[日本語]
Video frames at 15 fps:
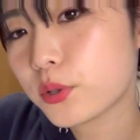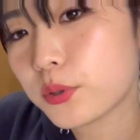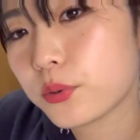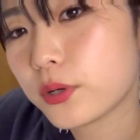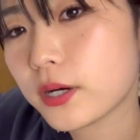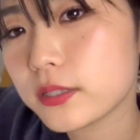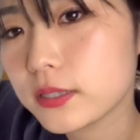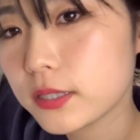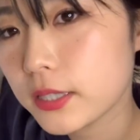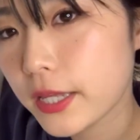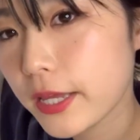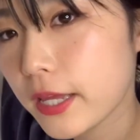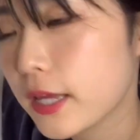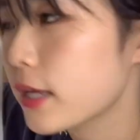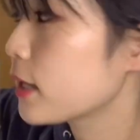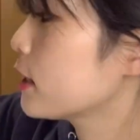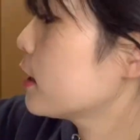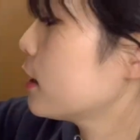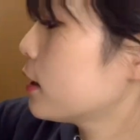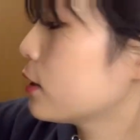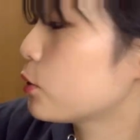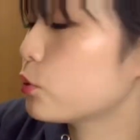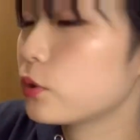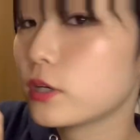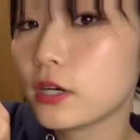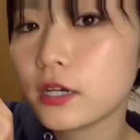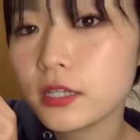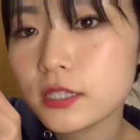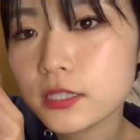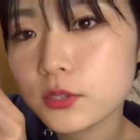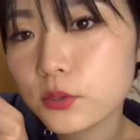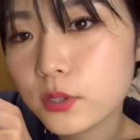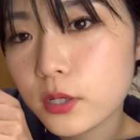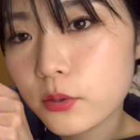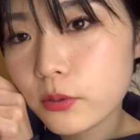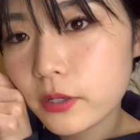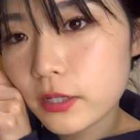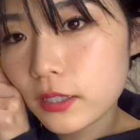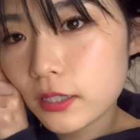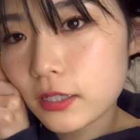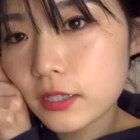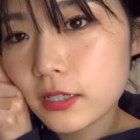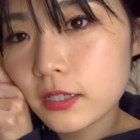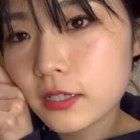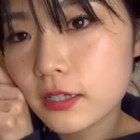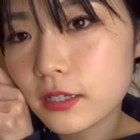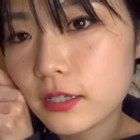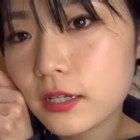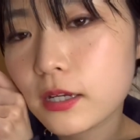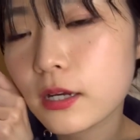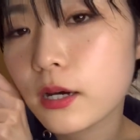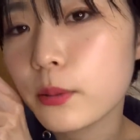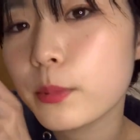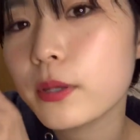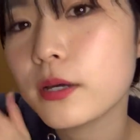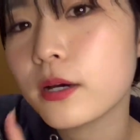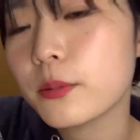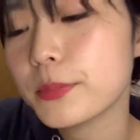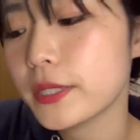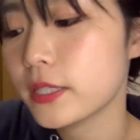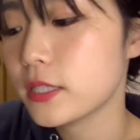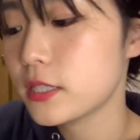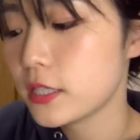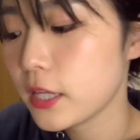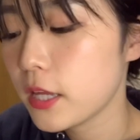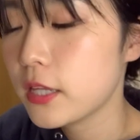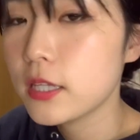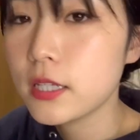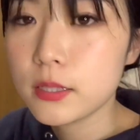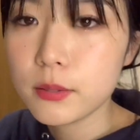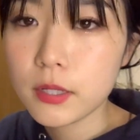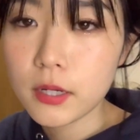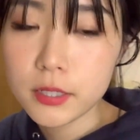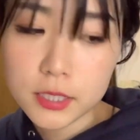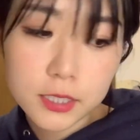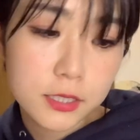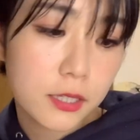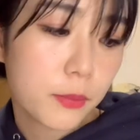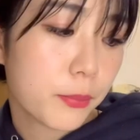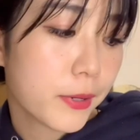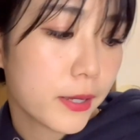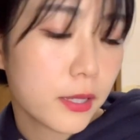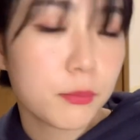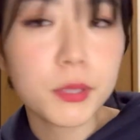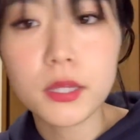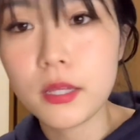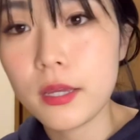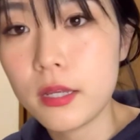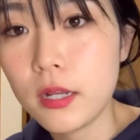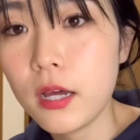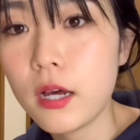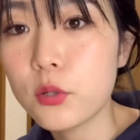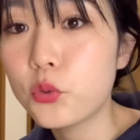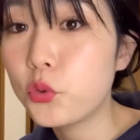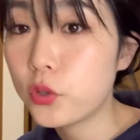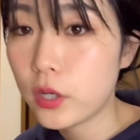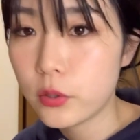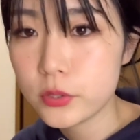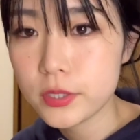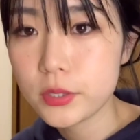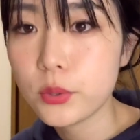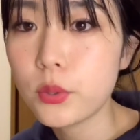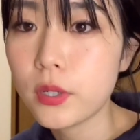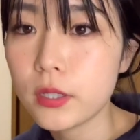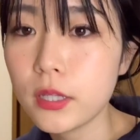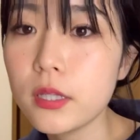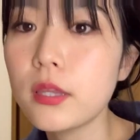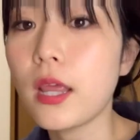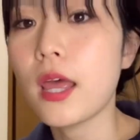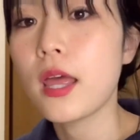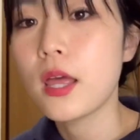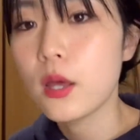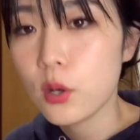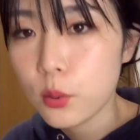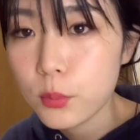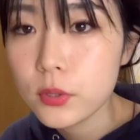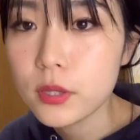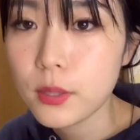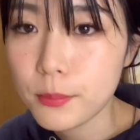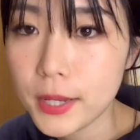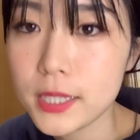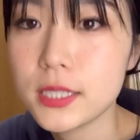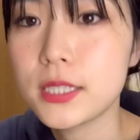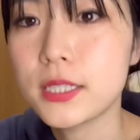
れを貼って、こんな感じの可愛い壁紙にして、なんかインスタ映えみたいな空間を作ろうかなって思ってます。